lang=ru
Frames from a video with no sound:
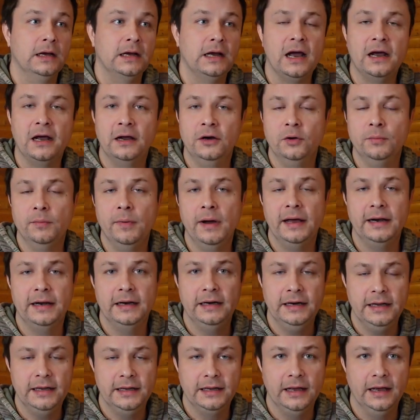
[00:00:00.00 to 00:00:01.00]
Как и любая
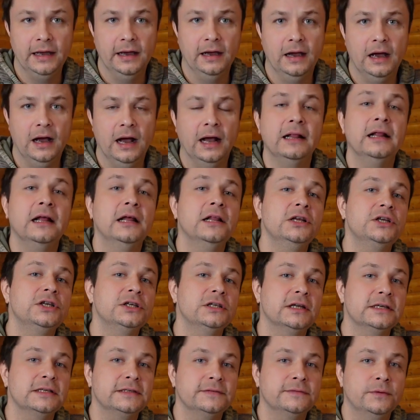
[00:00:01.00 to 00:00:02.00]
религия, она
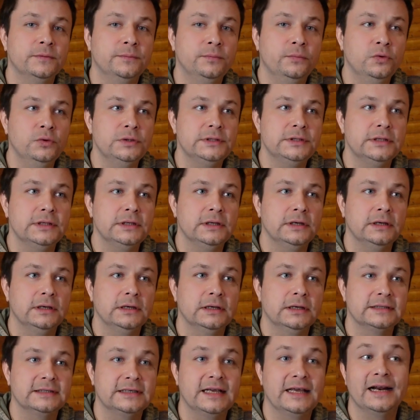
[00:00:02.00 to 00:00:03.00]
начала свой путь
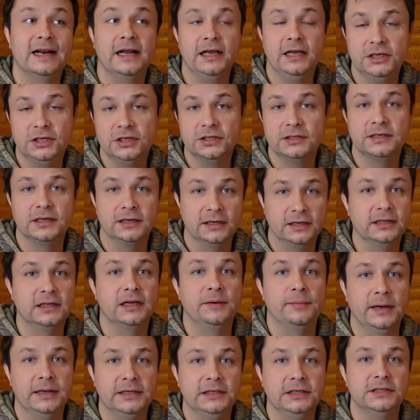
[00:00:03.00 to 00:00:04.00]
с героических и
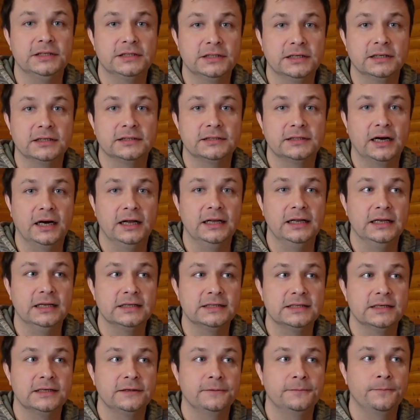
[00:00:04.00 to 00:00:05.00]
драматических
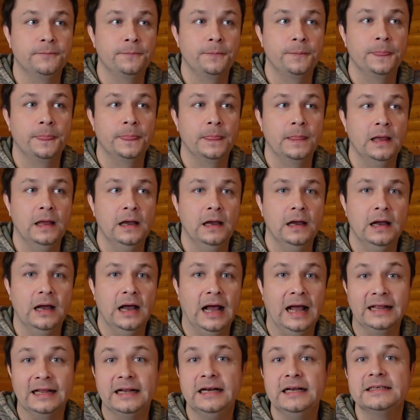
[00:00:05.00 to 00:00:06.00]
страниц.
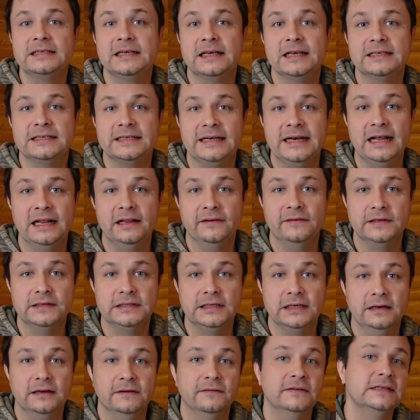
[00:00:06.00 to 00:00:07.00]
Английский
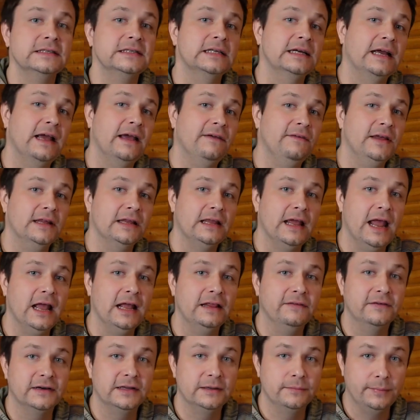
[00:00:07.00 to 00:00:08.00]
исследователь, востоковед
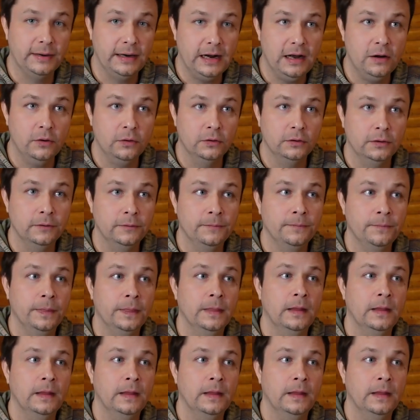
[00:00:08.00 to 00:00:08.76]
Эдвард Браун